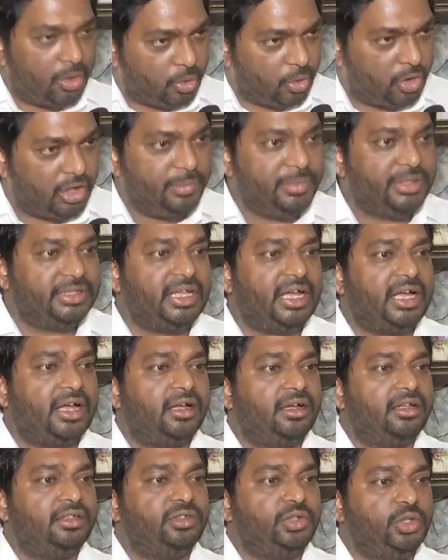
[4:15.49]
రోడ్డు మీద
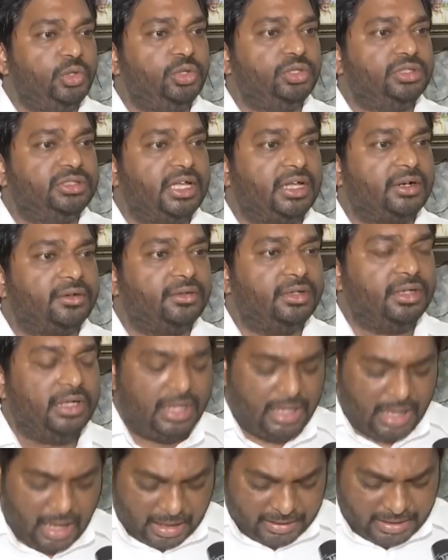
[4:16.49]
తిరుగుతున్నారు
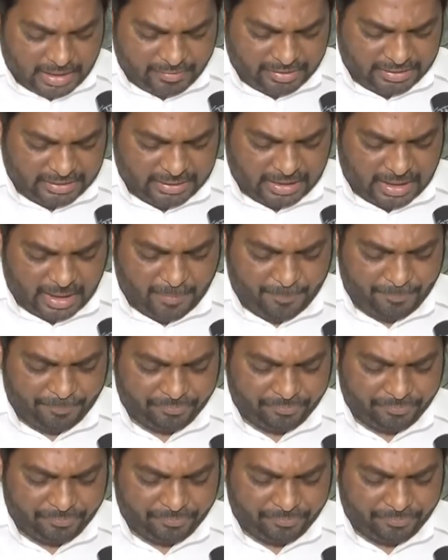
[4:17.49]
అదేవిధంగా